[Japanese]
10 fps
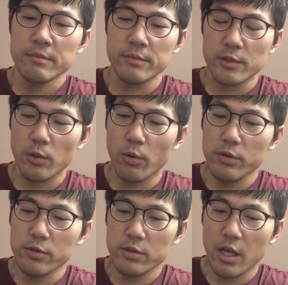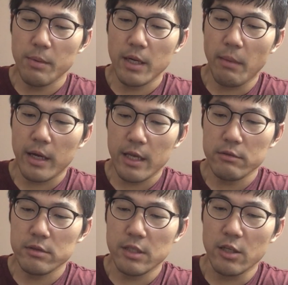うん、そういう競馬で負け
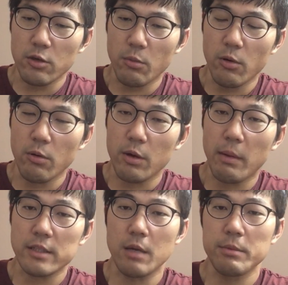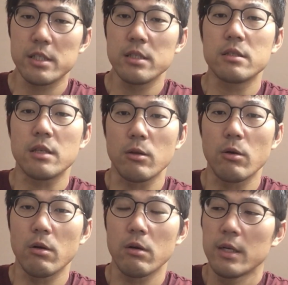るっていうのもまあ寂しいですけ
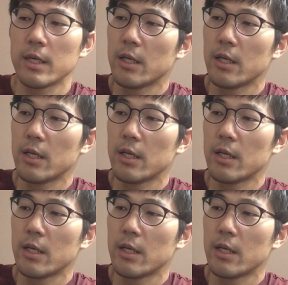ど、